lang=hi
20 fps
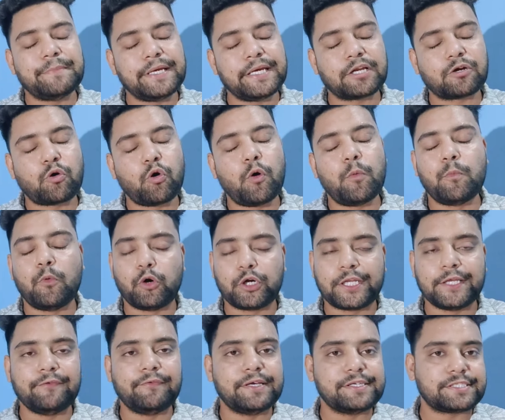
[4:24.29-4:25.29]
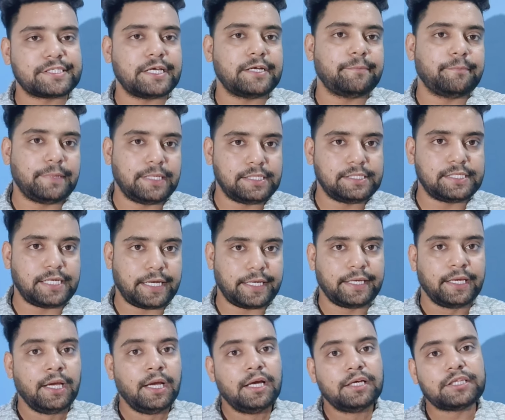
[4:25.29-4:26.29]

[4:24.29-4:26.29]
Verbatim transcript: मेरे को मोटिवेशन मिल जाए